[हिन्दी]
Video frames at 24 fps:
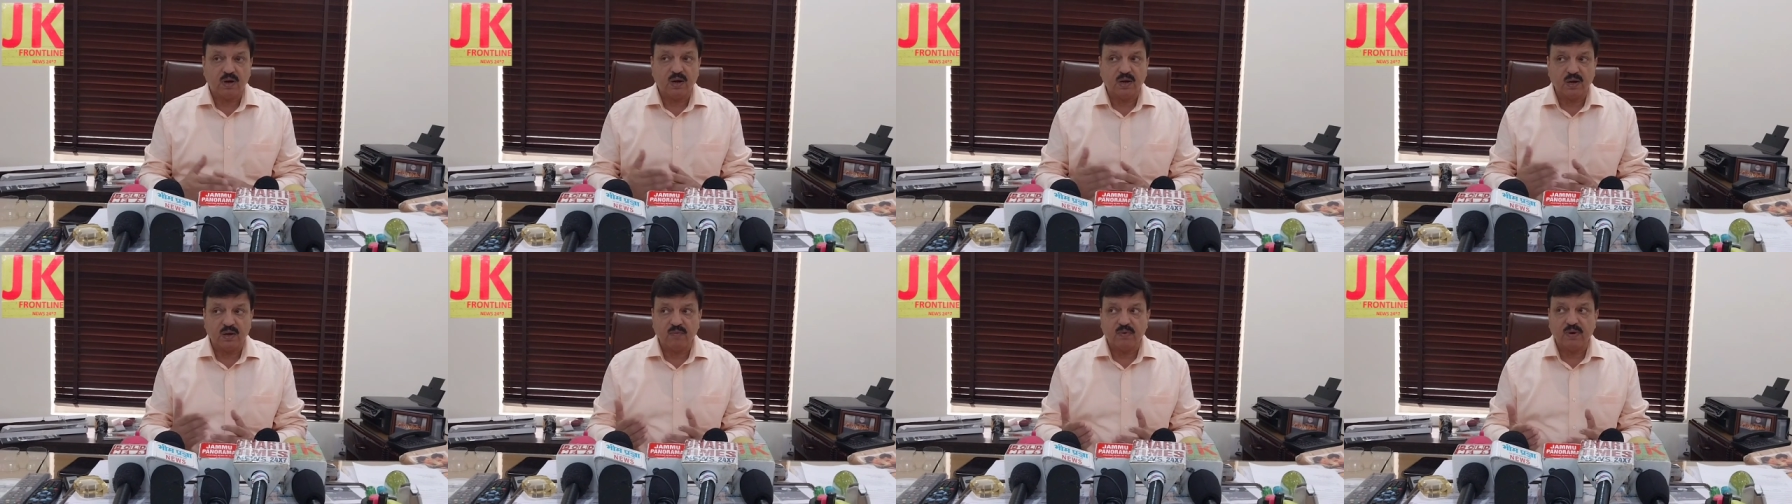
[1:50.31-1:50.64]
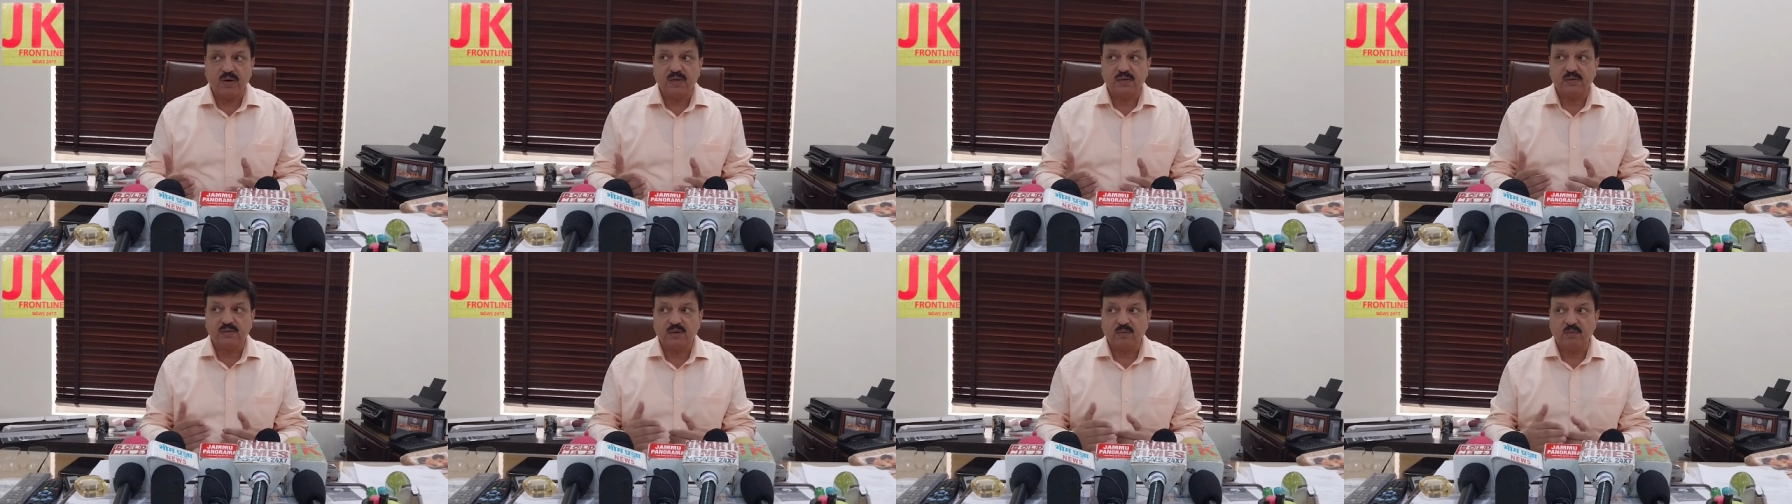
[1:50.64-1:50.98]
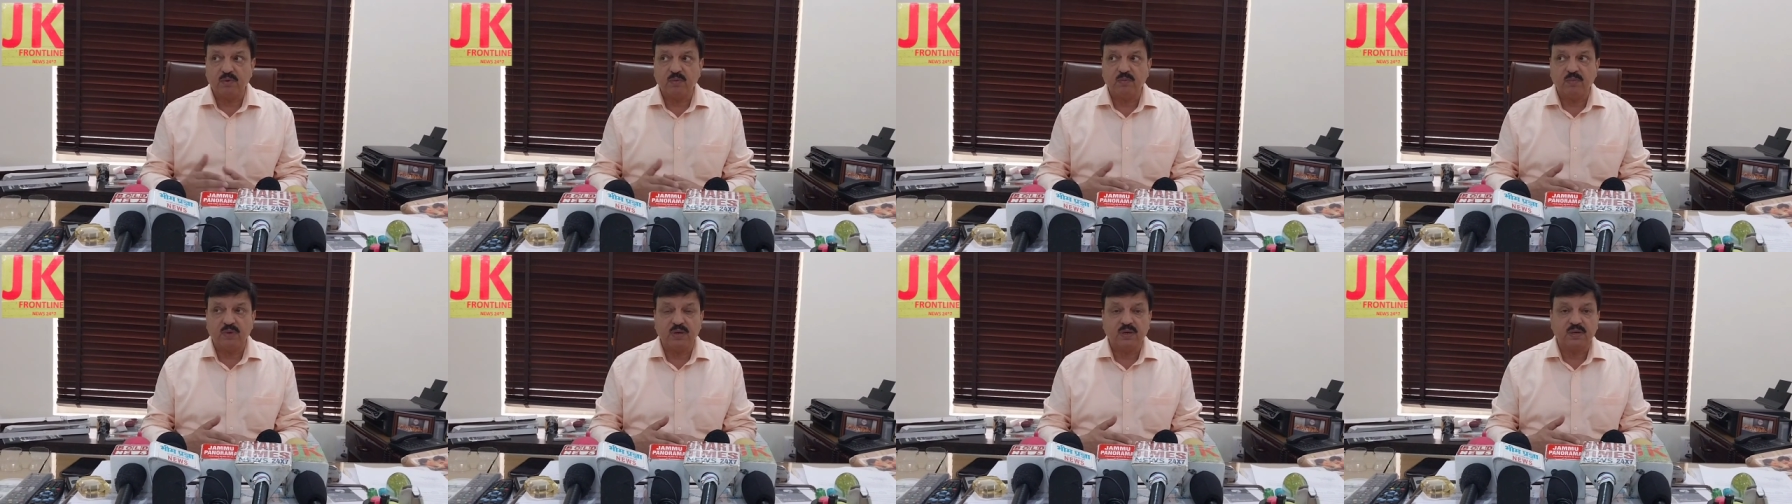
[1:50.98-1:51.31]
आने वाले
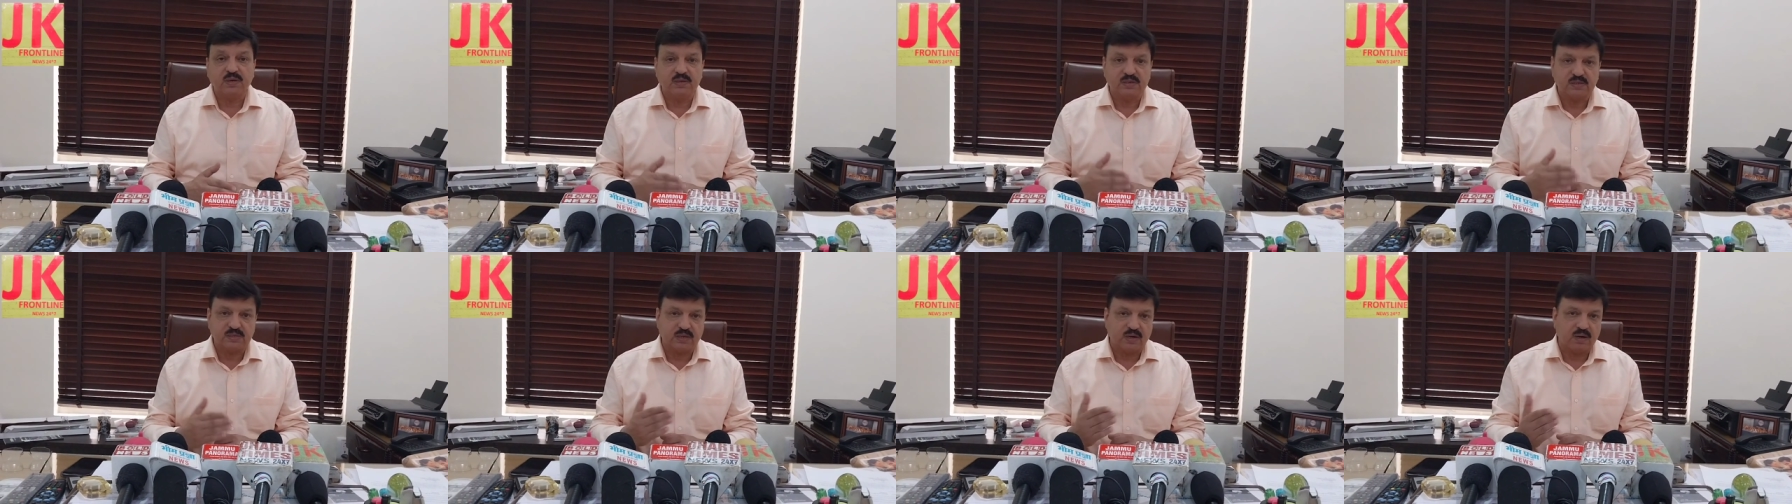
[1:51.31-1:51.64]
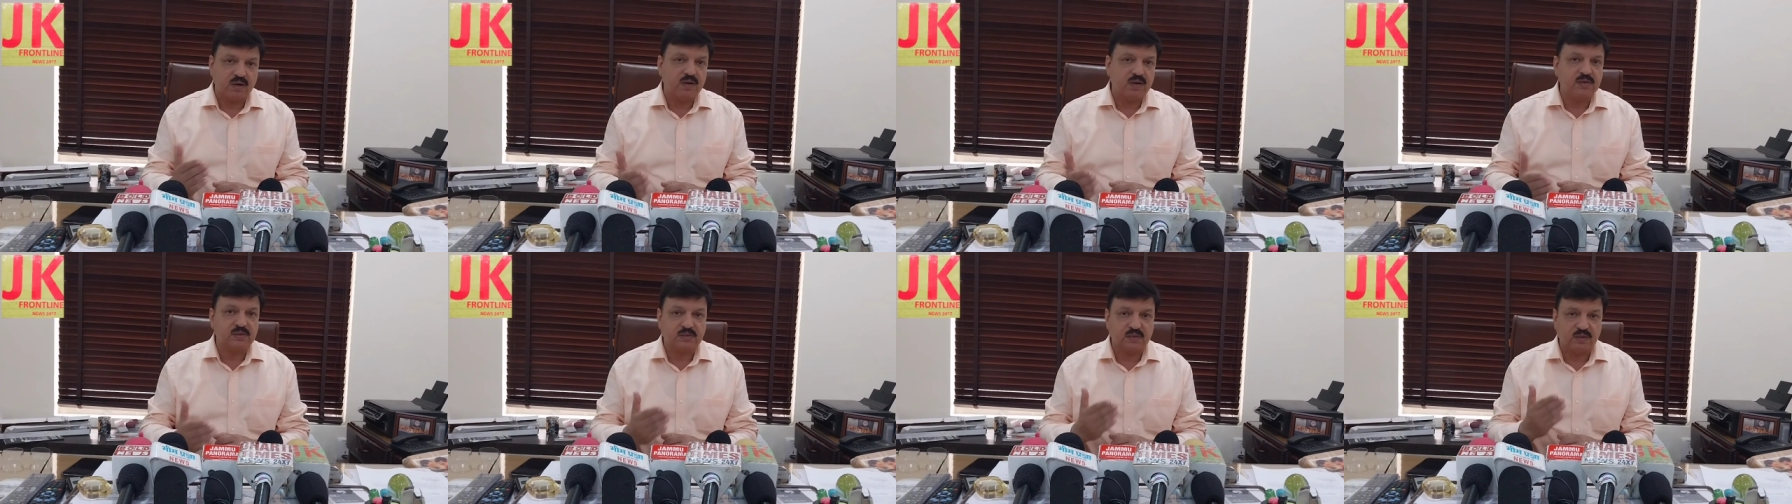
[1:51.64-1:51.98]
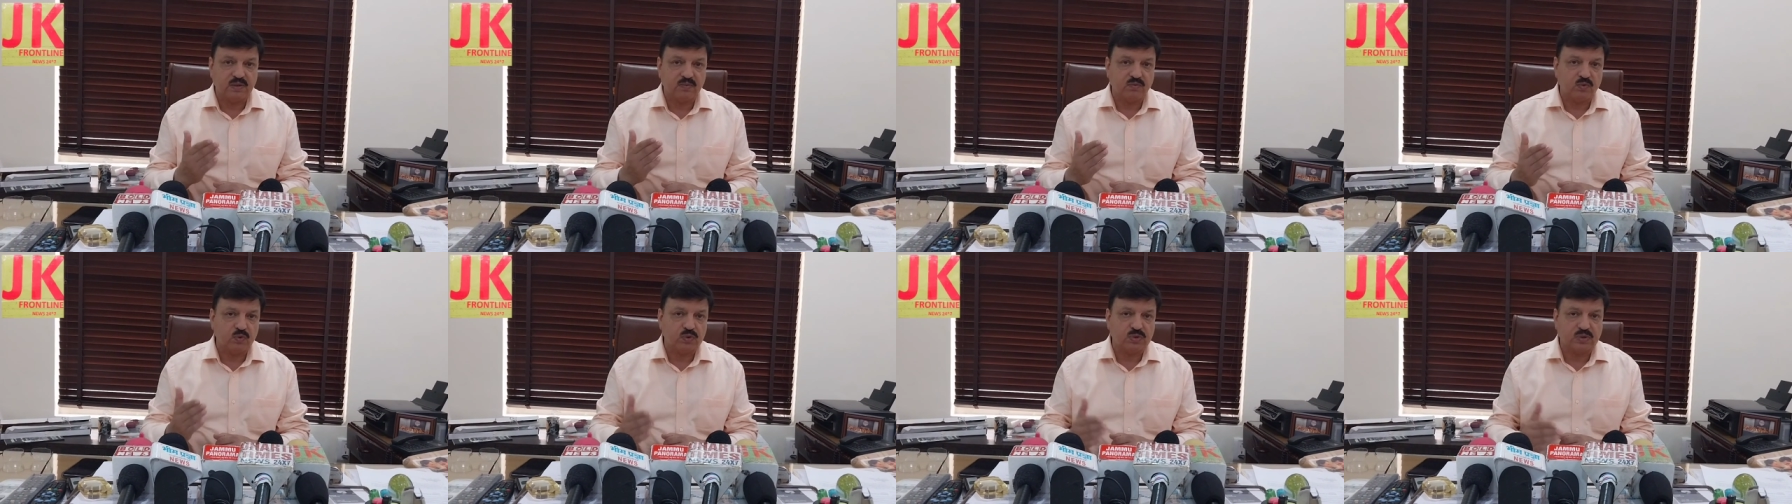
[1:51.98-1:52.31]
समय में किस तरह
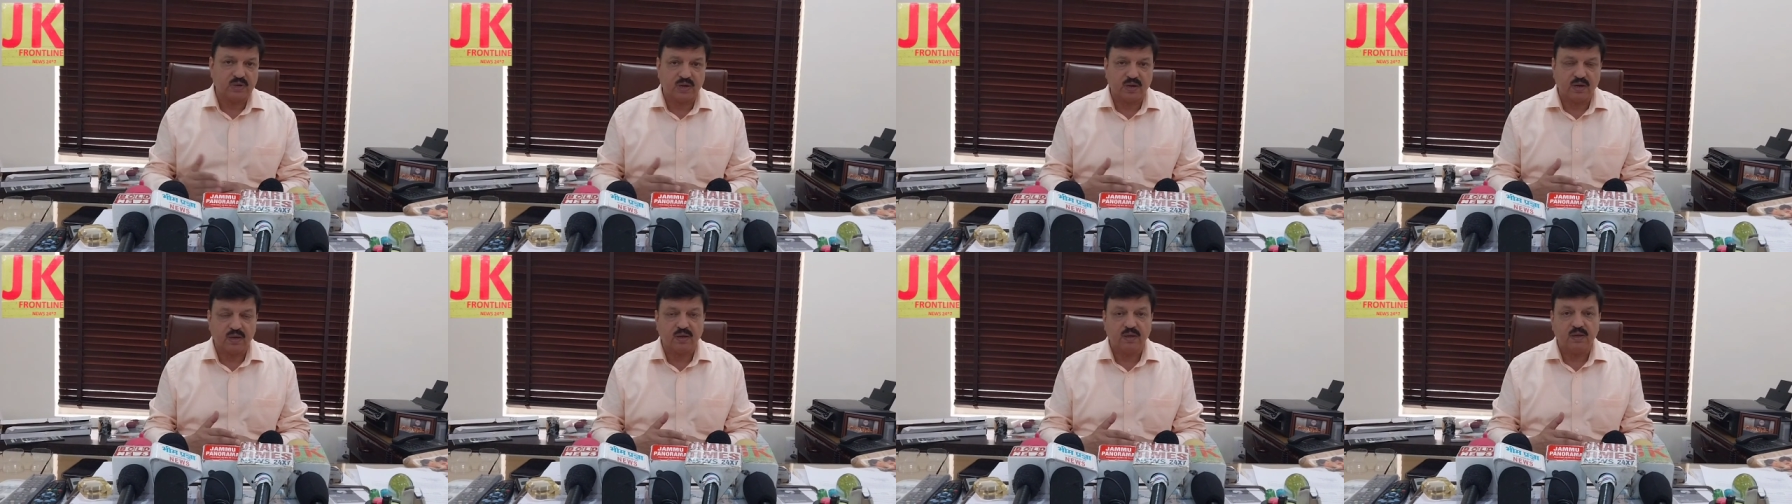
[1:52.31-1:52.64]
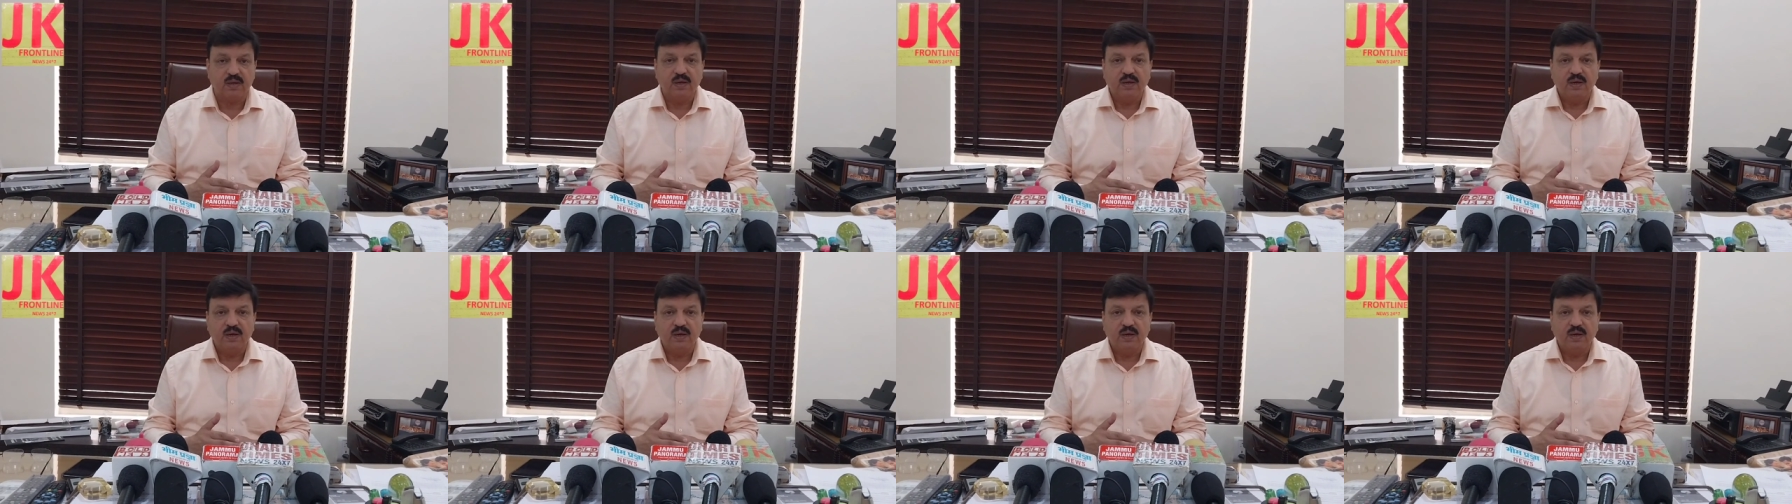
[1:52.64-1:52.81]
से वो सारे